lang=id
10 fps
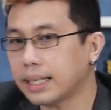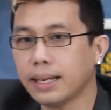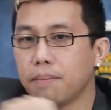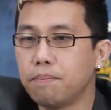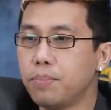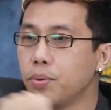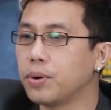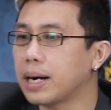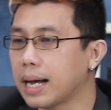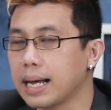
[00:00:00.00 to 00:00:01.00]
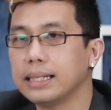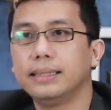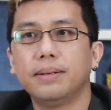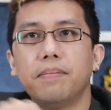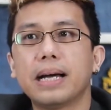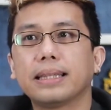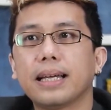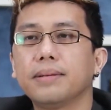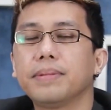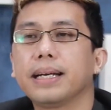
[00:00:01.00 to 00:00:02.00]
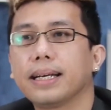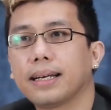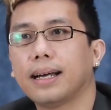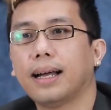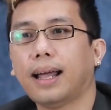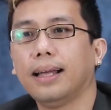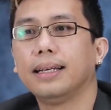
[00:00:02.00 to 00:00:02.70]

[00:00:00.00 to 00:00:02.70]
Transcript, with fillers: saya buka jembatan mereka.